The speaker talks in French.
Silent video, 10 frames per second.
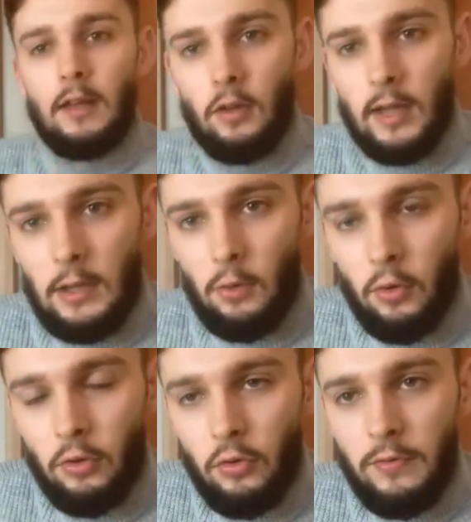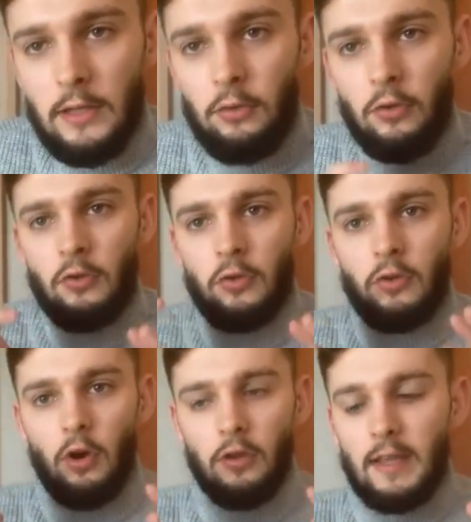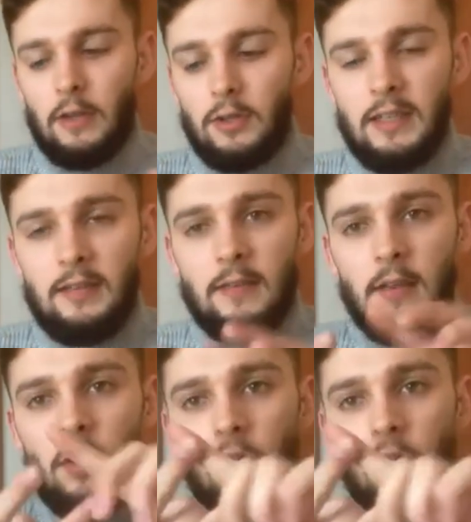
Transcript: Et on retrouve les deux autres antagonistes,